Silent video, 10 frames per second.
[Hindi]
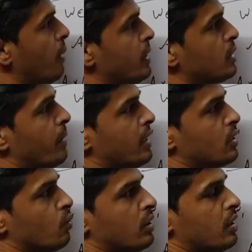अब इस
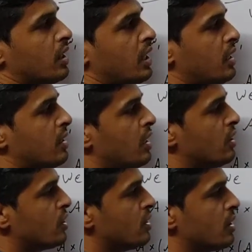माइनस वन की
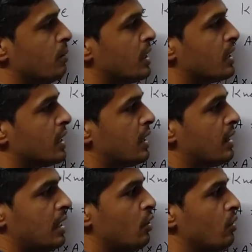रिलेशन सभी के साथ
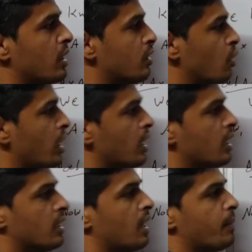नहीं हुई है तो एक
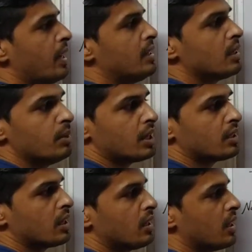एक करके पहले सभी के
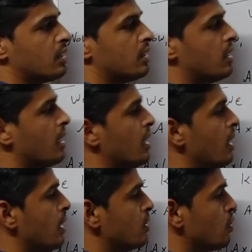साथ दिखा देते हैं
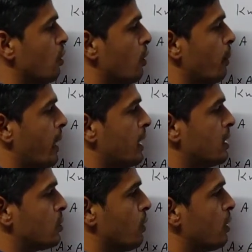सो
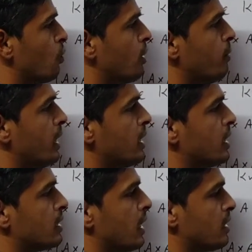माइनस वन को अब
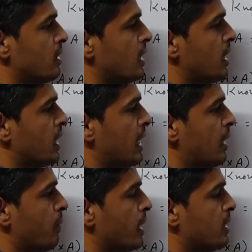इनके साथ देखिए क्या
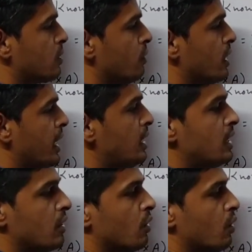है माइनस वन एंड
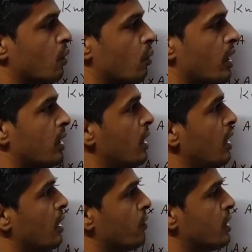वन
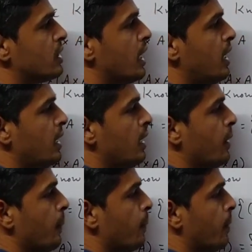फिर से
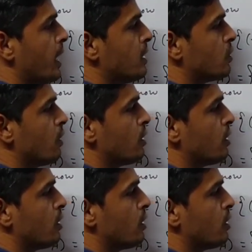माइनस